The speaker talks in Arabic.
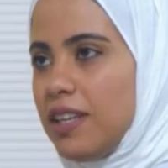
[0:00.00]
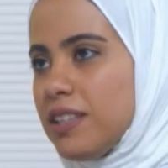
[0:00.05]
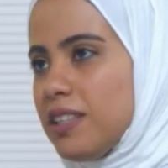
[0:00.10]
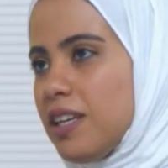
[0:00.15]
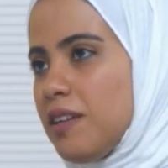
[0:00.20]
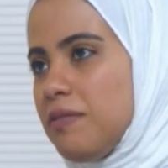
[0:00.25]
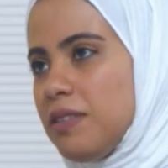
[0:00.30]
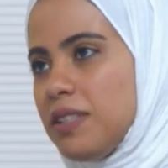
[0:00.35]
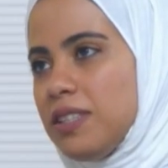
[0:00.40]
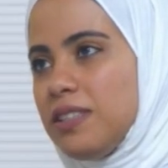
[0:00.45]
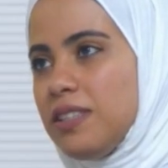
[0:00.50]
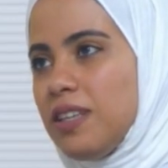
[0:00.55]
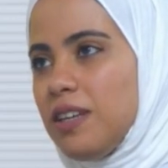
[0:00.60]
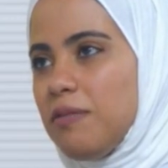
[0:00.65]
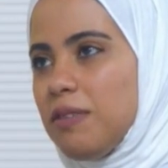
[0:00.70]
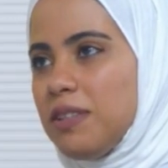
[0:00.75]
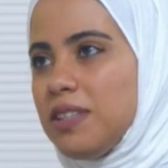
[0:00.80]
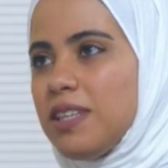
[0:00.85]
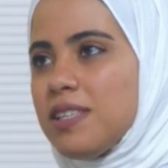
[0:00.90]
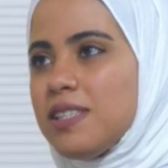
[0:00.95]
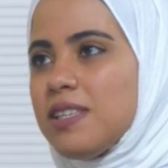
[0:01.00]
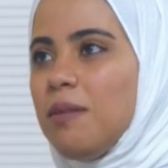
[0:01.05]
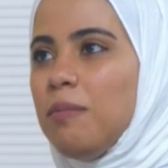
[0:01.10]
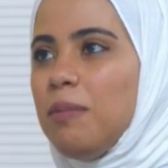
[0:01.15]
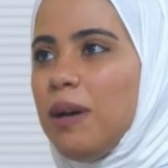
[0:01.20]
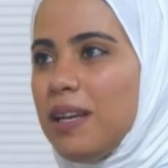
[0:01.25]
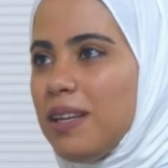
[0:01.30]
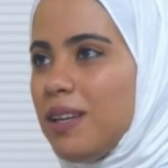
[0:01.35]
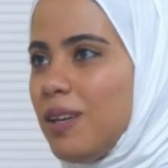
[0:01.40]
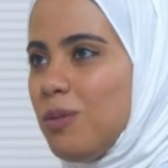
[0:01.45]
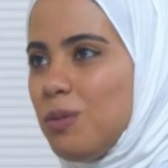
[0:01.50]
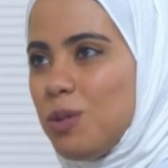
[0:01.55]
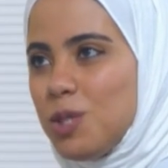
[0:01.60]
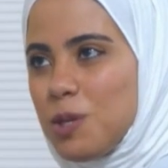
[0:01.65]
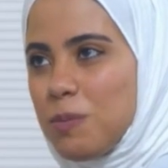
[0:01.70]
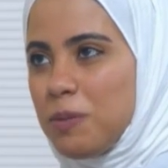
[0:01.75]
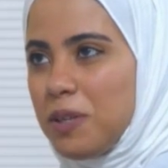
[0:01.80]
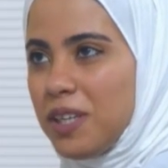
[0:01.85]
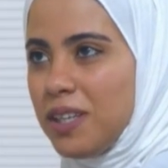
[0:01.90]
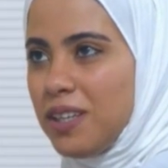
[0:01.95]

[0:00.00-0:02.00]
اللي طافت فترة صعبة على الكل والجميع